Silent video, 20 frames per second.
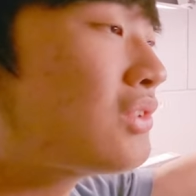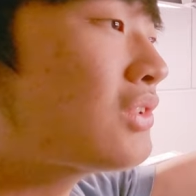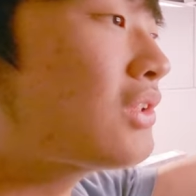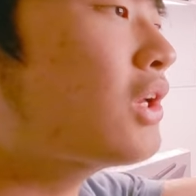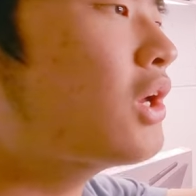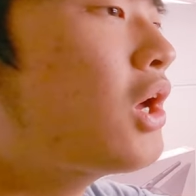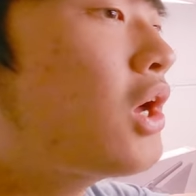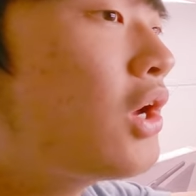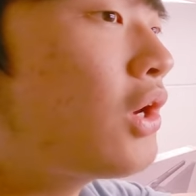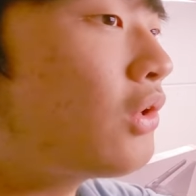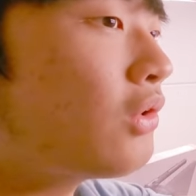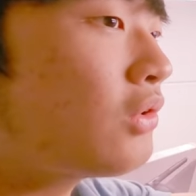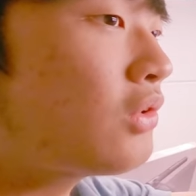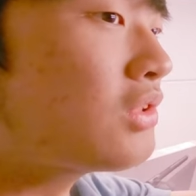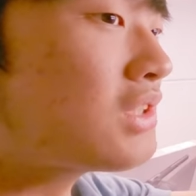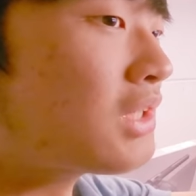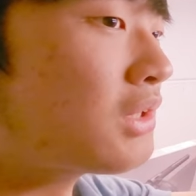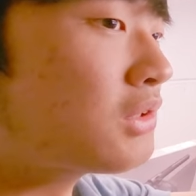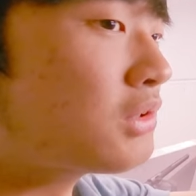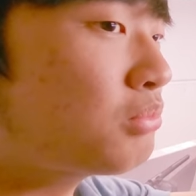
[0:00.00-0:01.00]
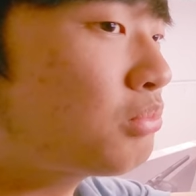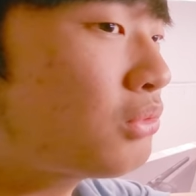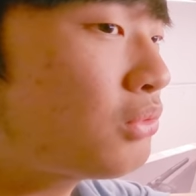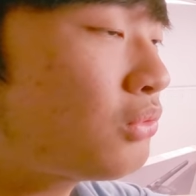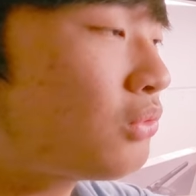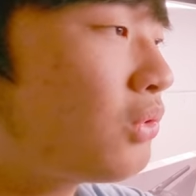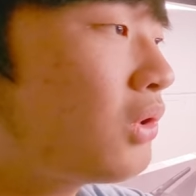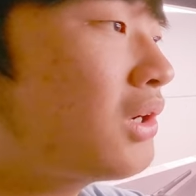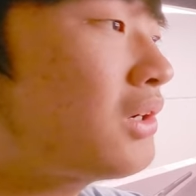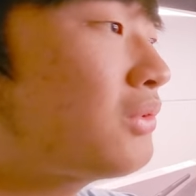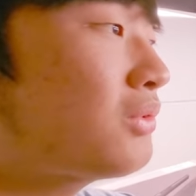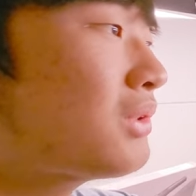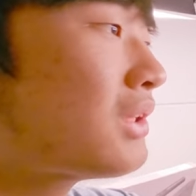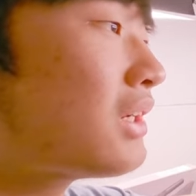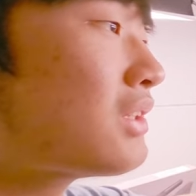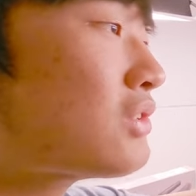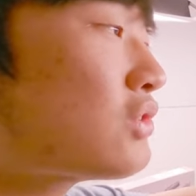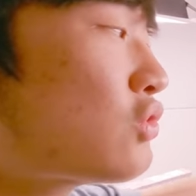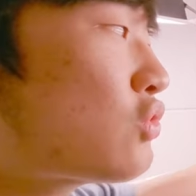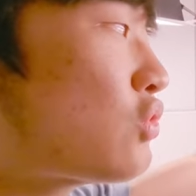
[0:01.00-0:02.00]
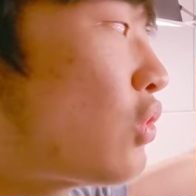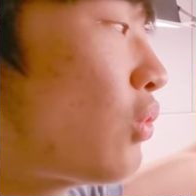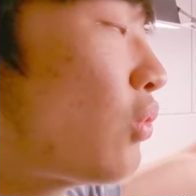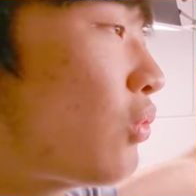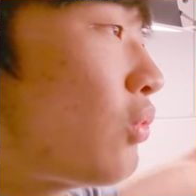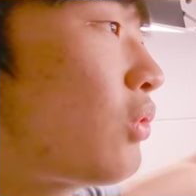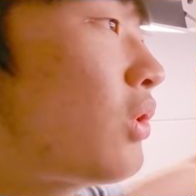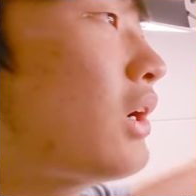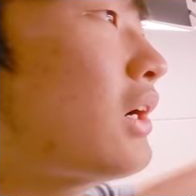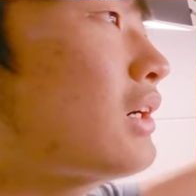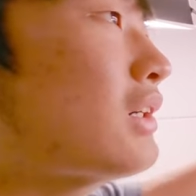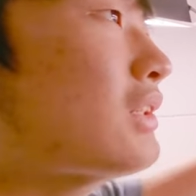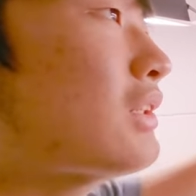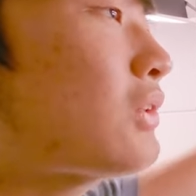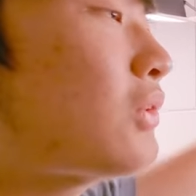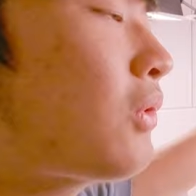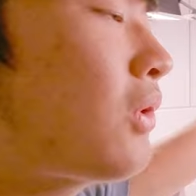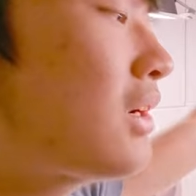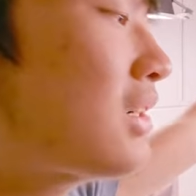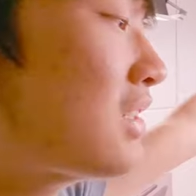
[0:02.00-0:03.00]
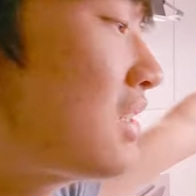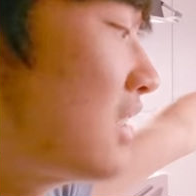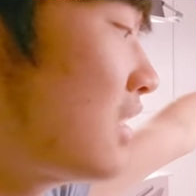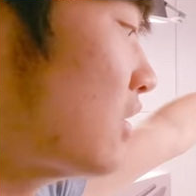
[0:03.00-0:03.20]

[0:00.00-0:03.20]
就是有点像是补光，因为它是柔和的光